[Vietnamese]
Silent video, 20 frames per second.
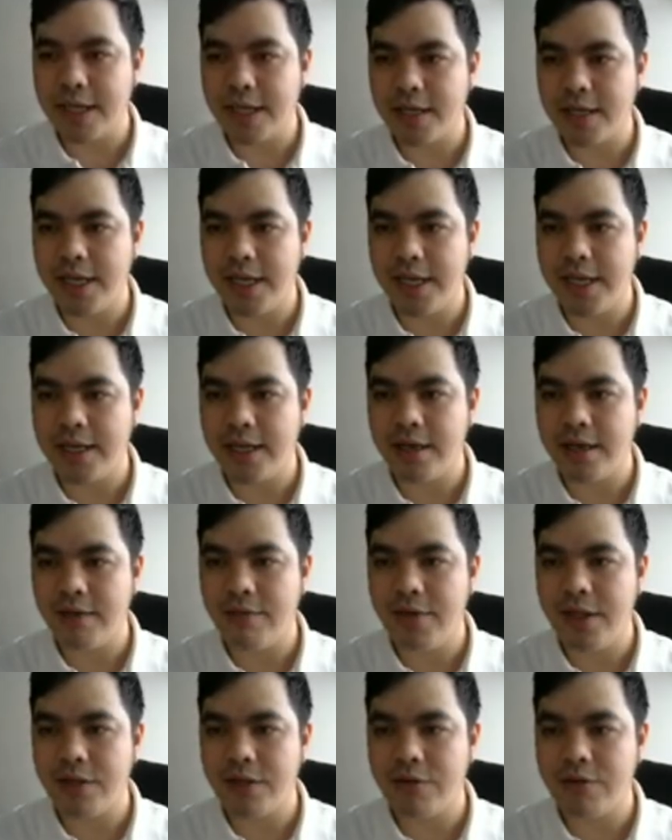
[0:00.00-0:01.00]
thấy rằng đây là những
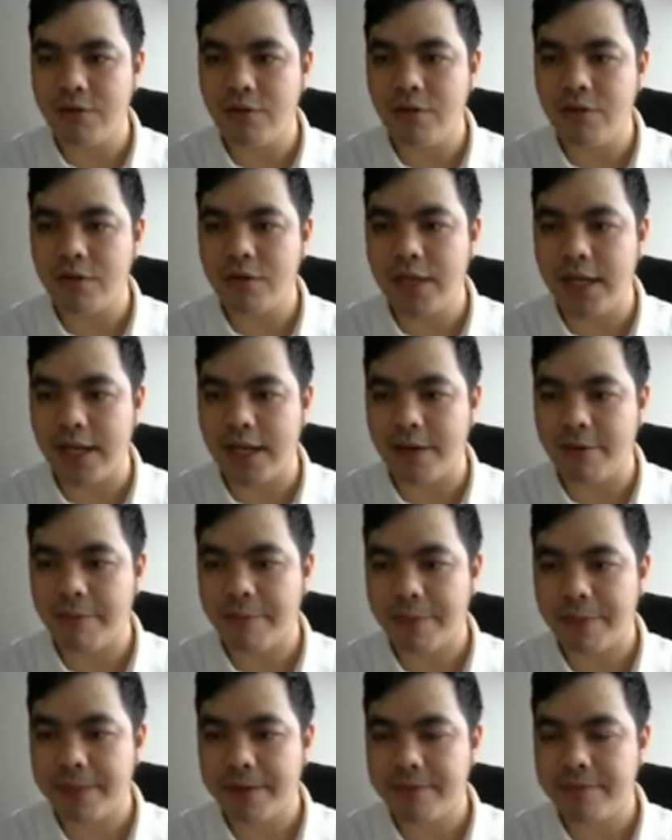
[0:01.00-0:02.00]
phiên thu hút tiền này.
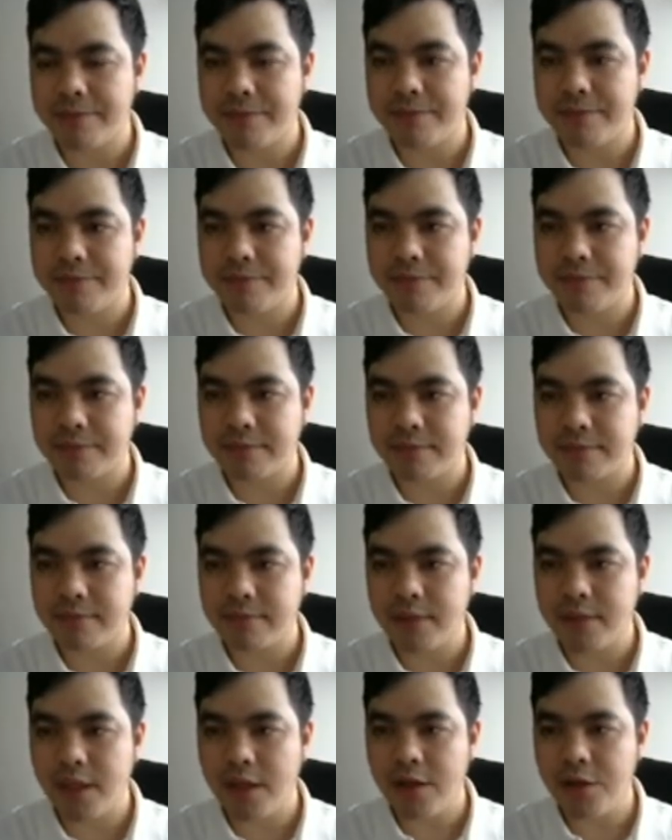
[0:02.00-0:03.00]

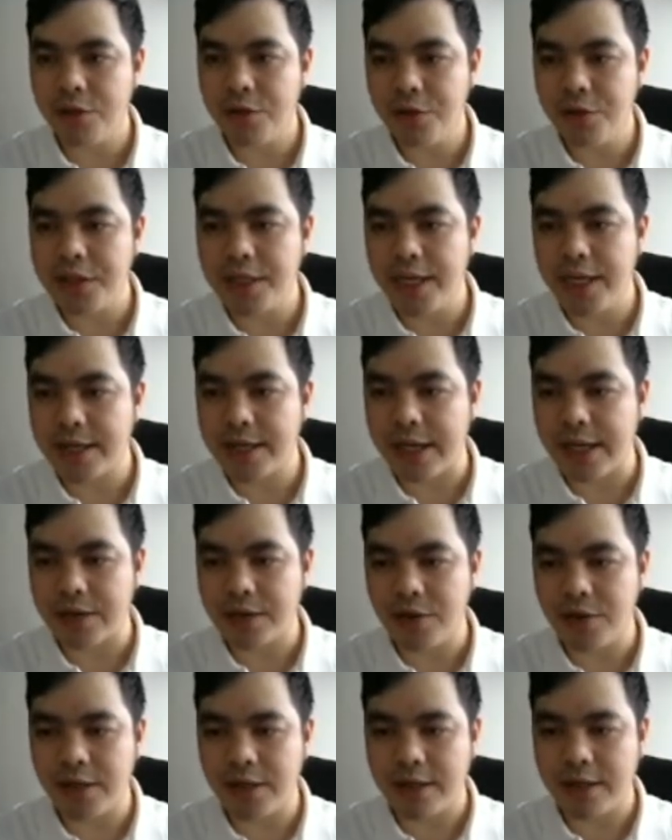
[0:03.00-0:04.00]
thu hút tiền khá
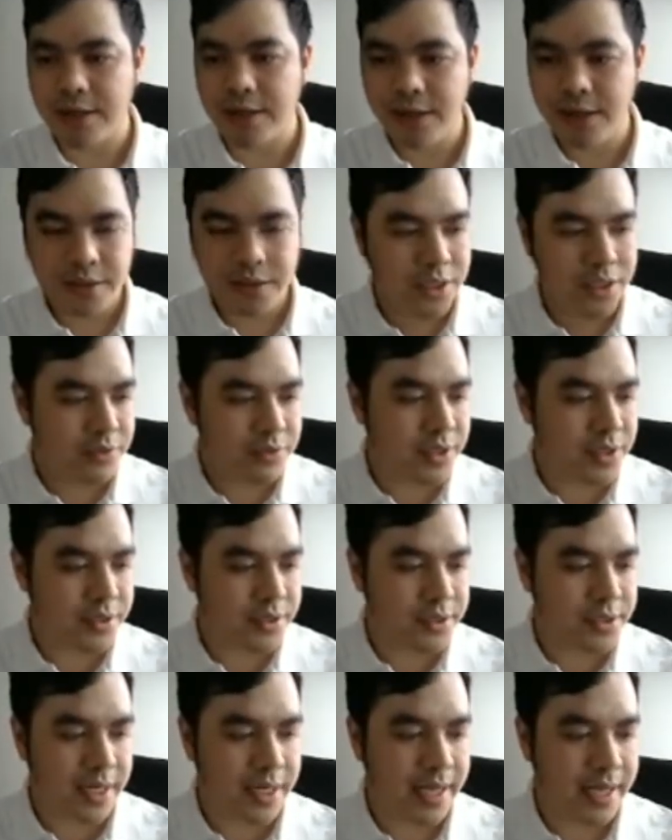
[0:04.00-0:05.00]
tốt này điều
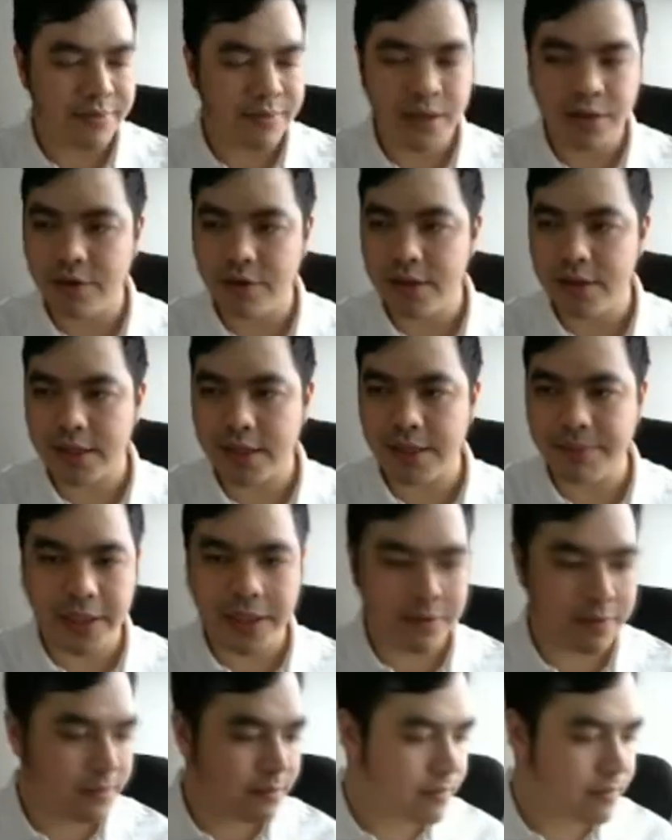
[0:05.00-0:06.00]
chỉnh trở lại với khối lượng thấp này